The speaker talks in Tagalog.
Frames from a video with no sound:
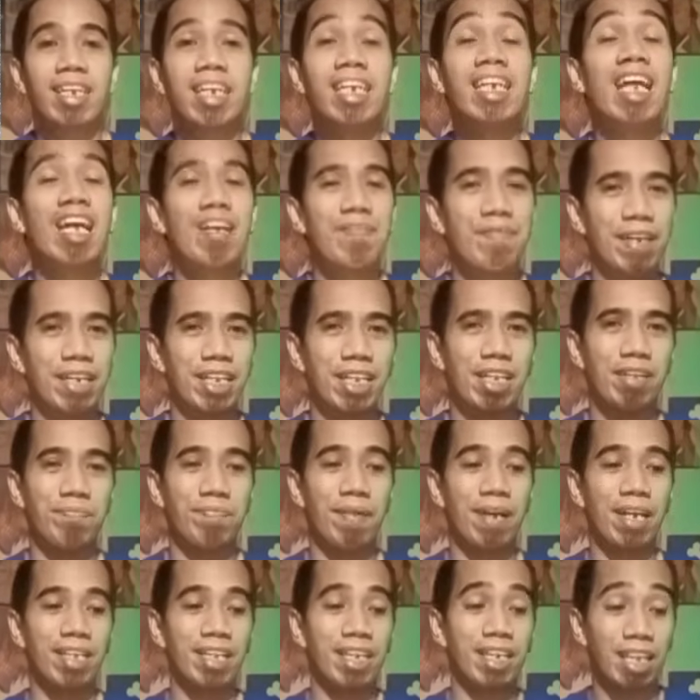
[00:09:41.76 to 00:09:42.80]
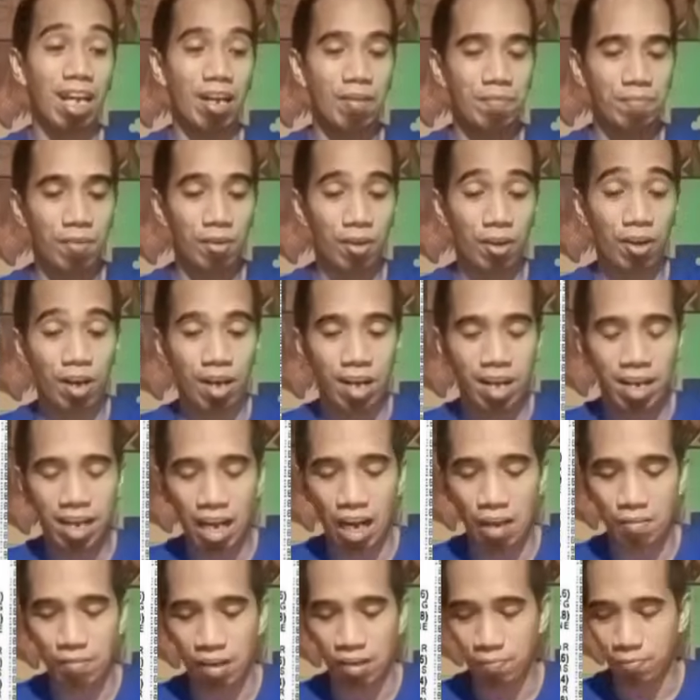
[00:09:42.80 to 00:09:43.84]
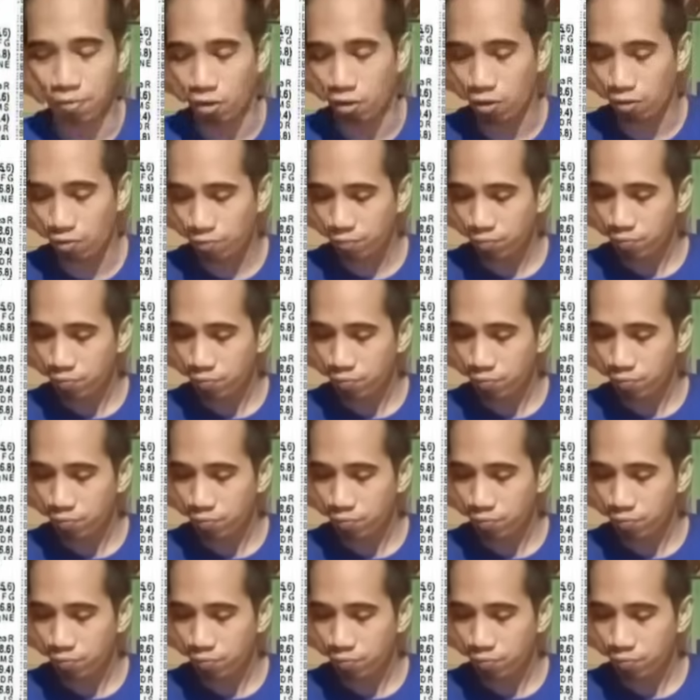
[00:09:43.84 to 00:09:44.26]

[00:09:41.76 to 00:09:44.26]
11 in betting number lamang po.